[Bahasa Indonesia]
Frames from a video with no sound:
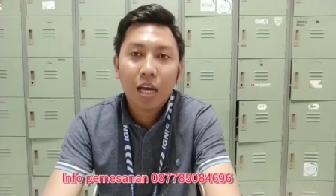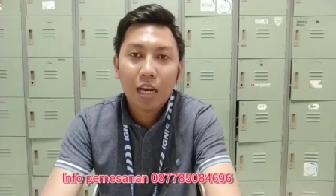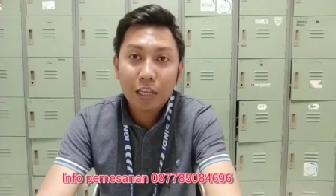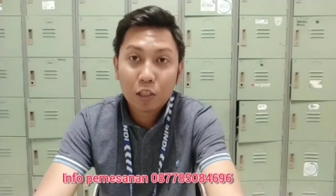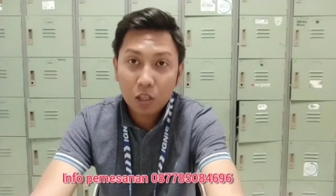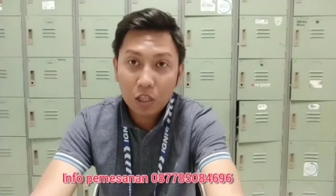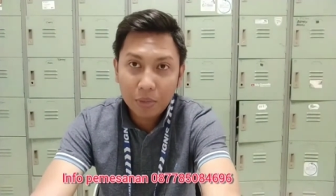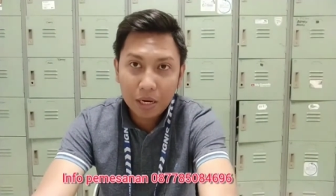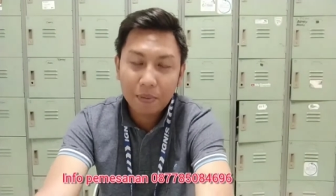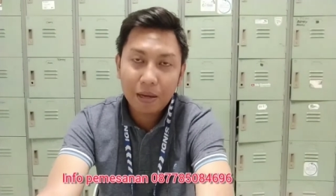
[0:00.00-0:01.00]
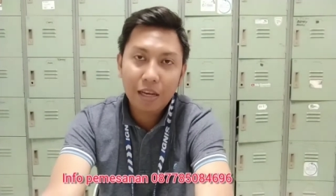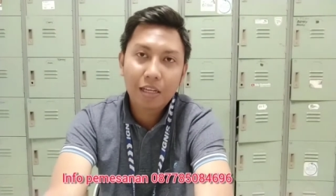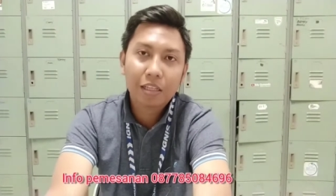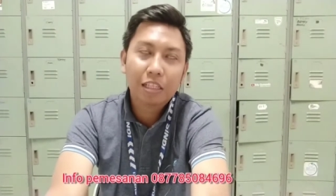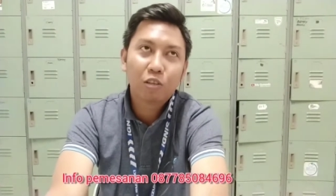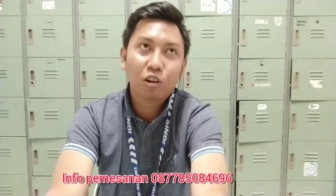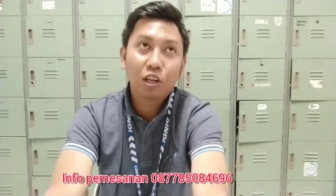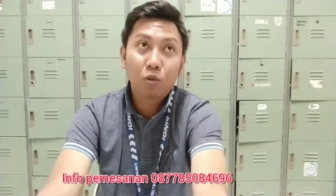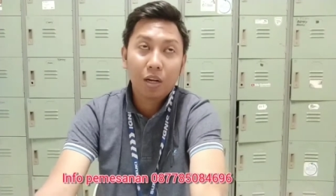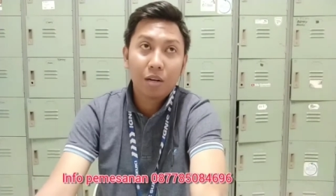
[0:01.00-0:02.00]
Diskonnya berapa? Diskonnya
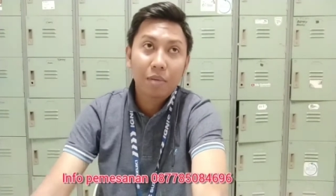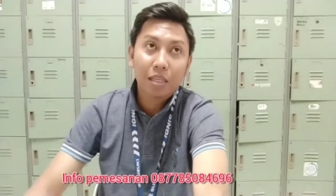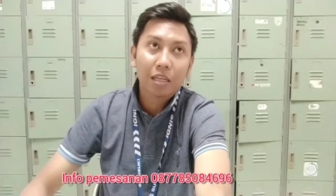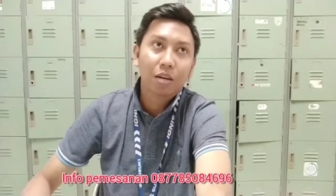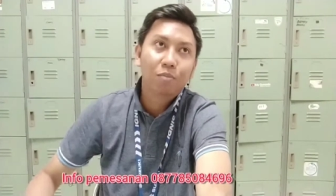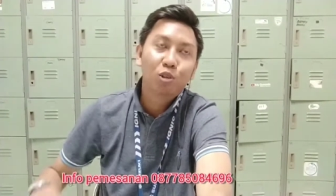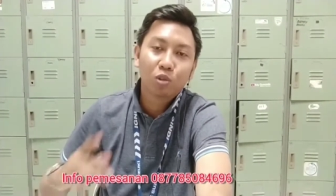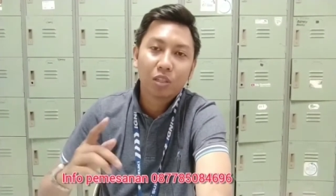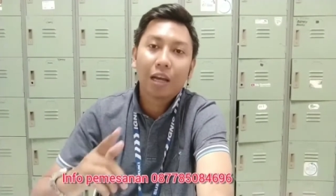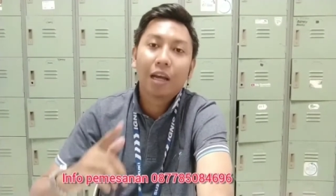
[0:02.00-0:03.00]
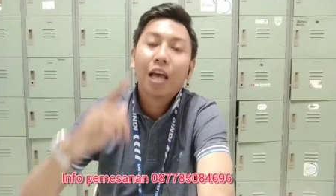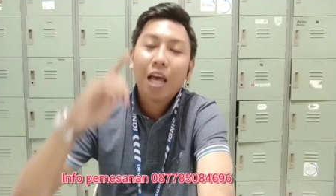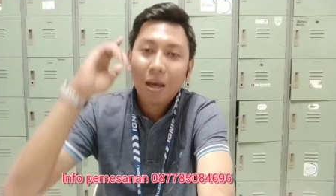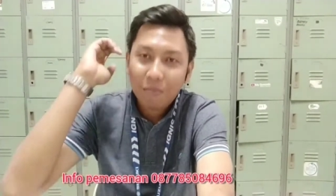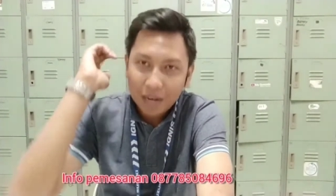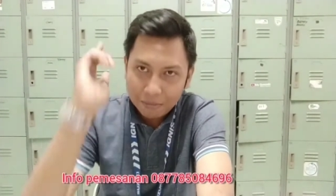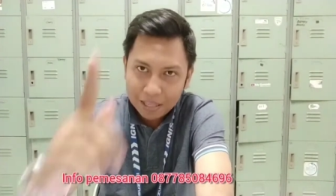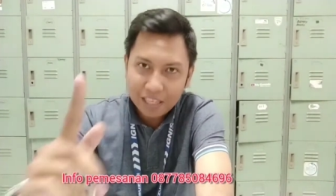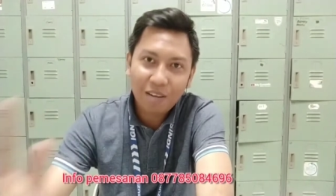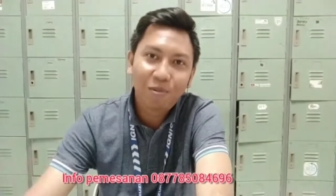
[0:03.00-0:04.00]
kurang lebih 30 juta. Berapa
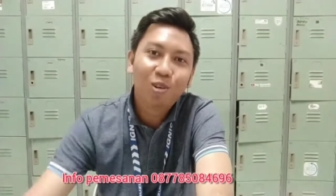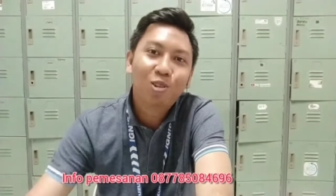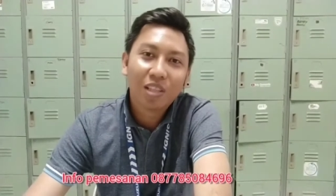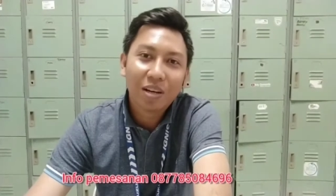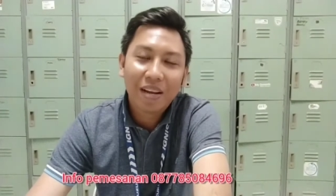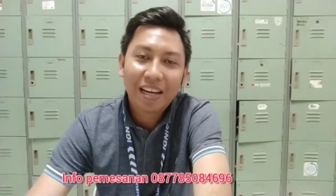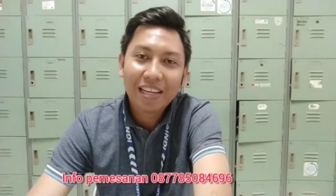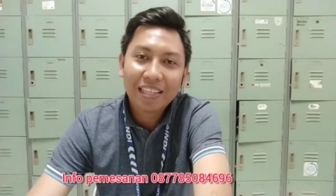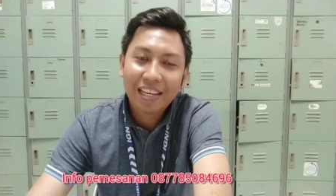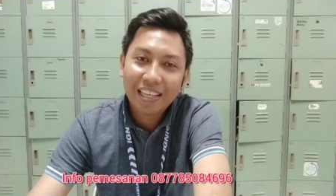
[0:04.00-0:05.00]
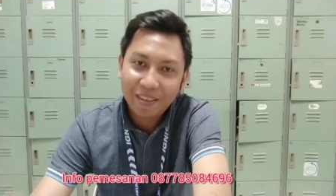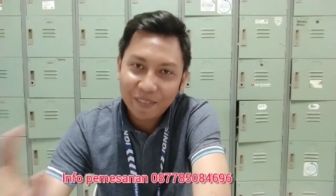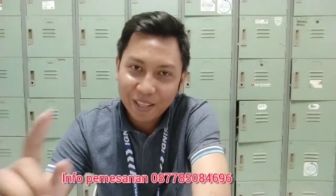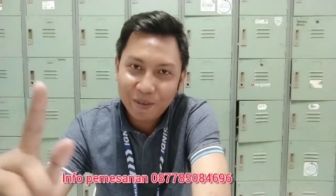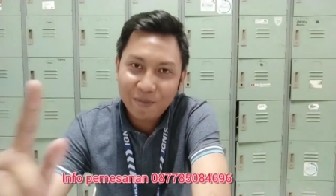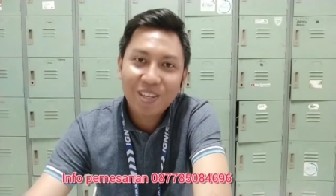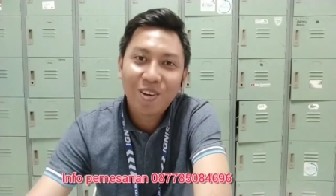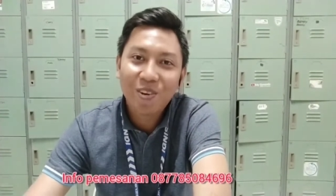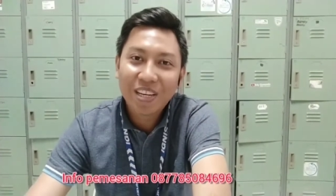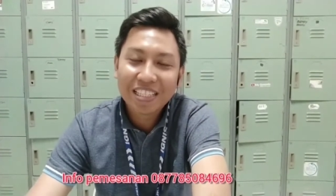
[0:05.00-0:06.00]
30 juta belakangnya? Teman-teman bisa
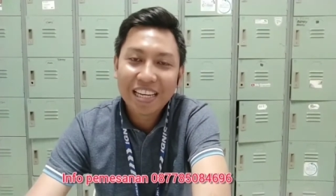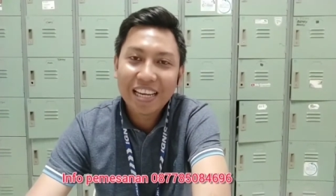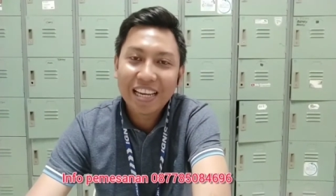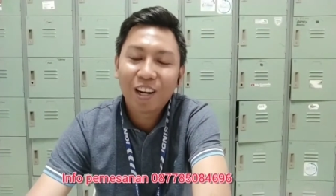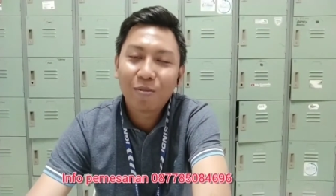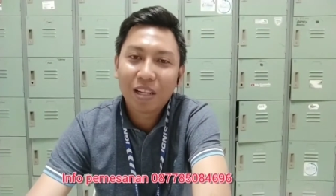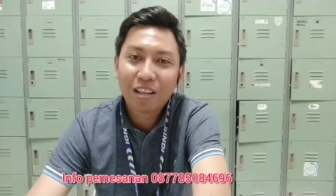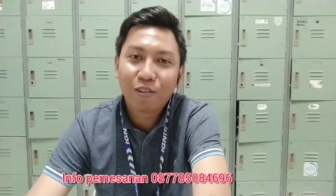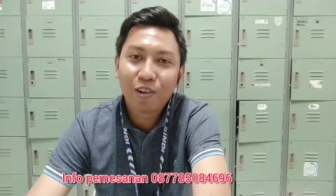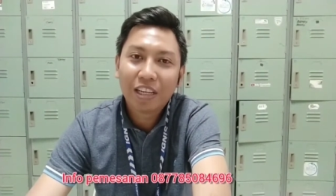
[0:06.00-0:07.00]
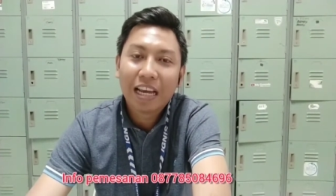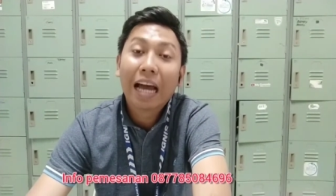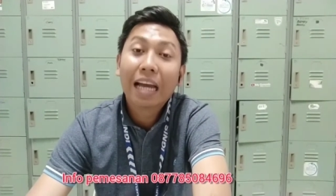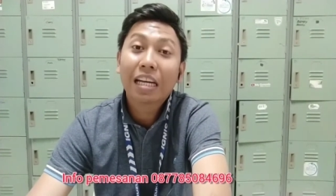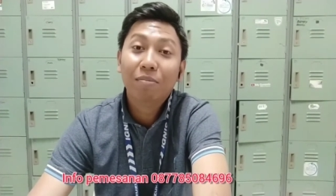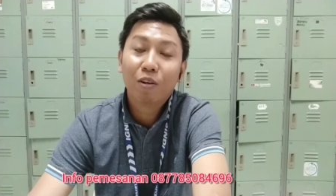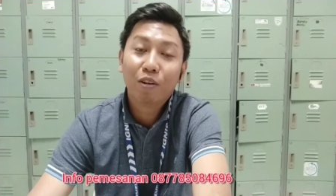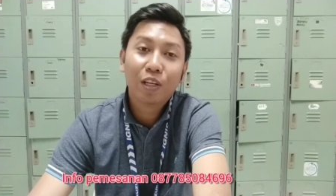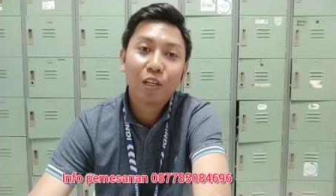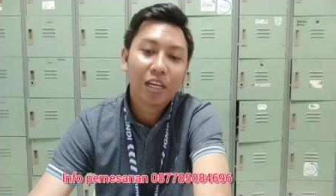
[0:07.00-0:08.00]
hubungi saya ke nomor telepon yang ada di bawah
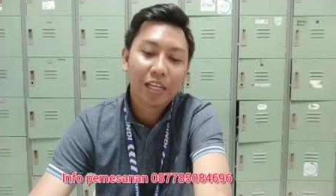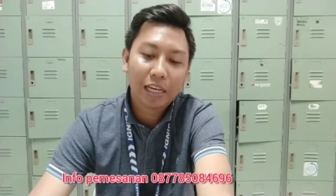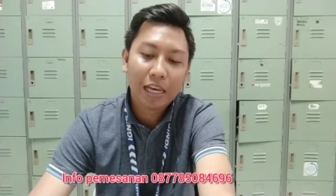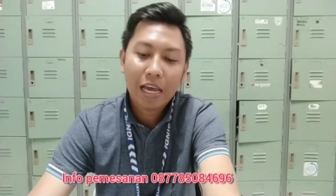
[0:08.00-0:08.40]
video ini.